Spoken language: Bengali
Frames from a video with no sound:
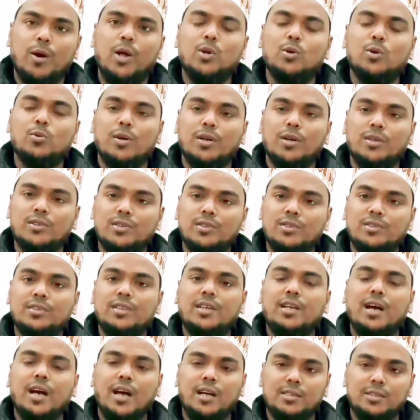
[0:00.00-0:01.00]
ভালোবাসেন
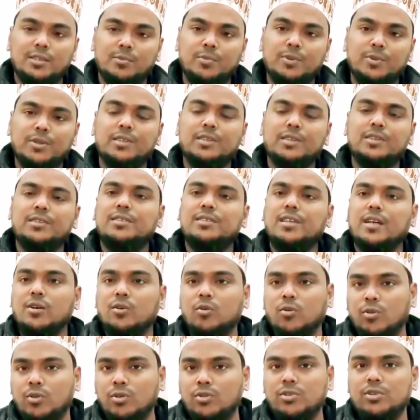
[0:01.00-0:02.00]
যারা আসবেন ইচ্ছা
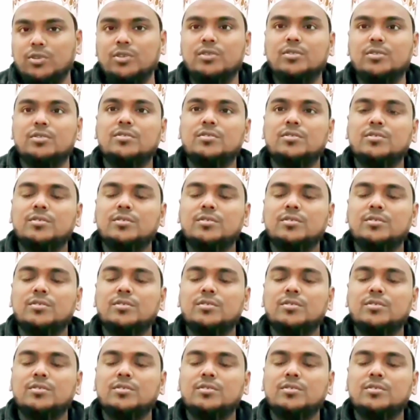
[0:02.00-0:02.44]
করেছে